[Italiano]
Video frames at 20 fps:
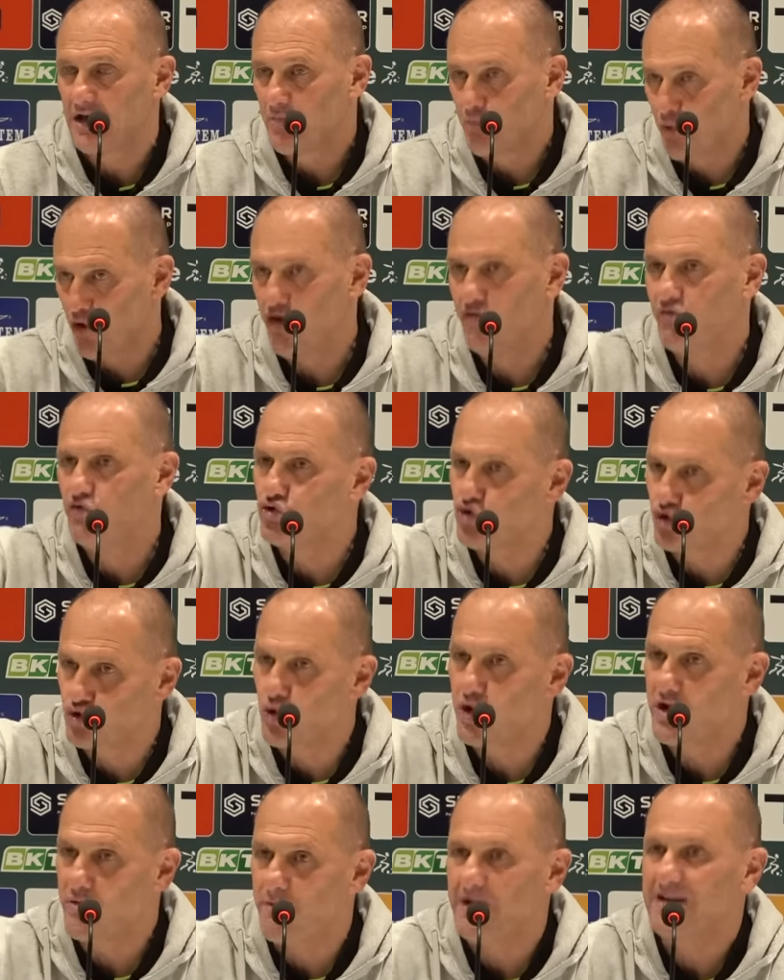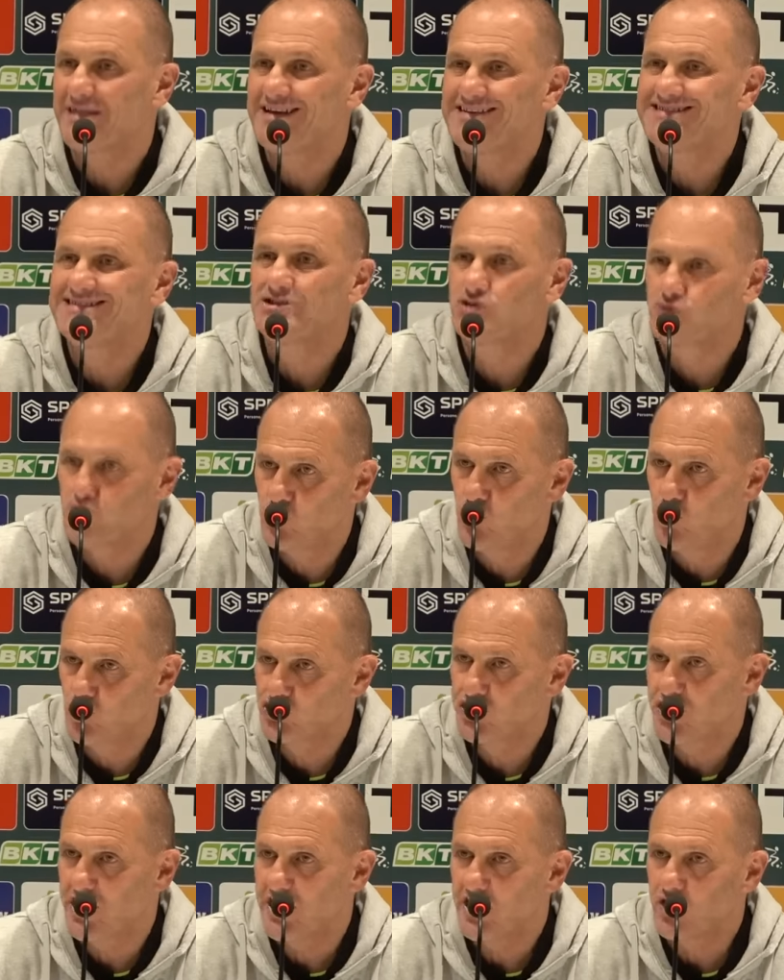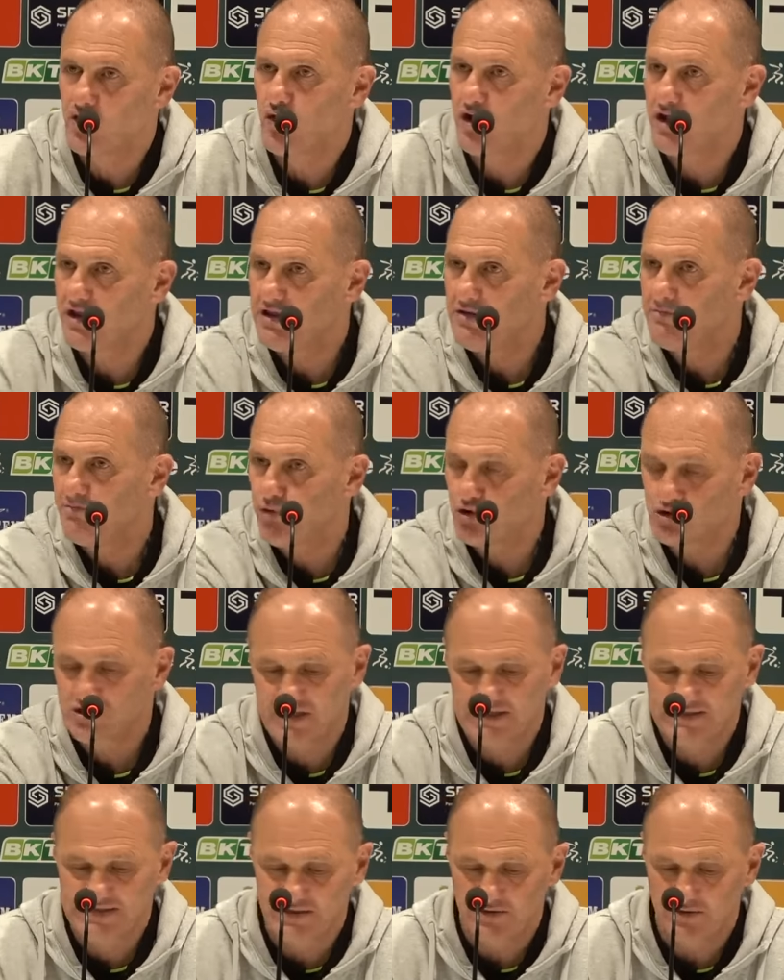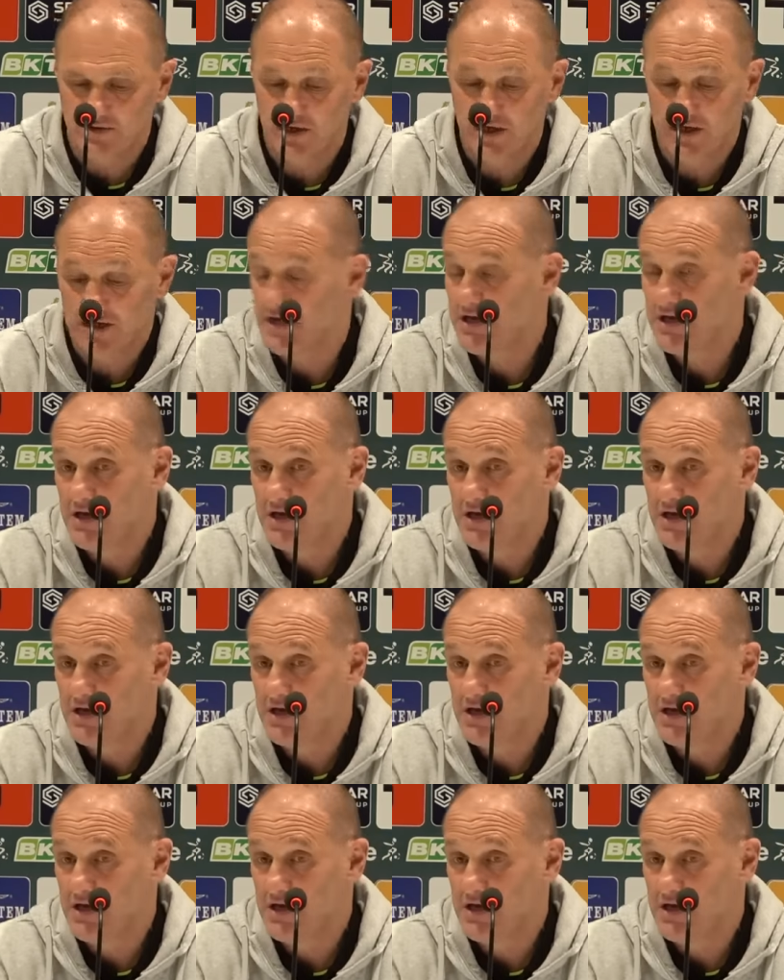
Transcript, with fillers: poi hanno avuto due ripartenze su nostri errori di impostazione.